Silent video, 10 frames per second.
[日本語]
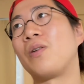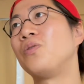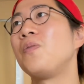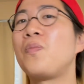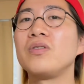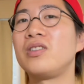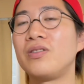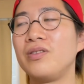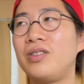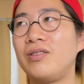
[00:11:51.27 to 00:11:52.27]
この
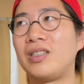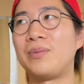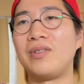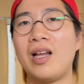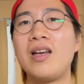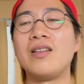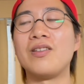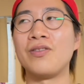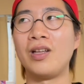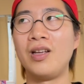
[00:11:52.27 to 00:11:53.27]
ポジションっていうのが多分ないん
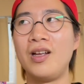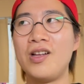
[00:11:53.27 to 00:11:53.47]
ですよね。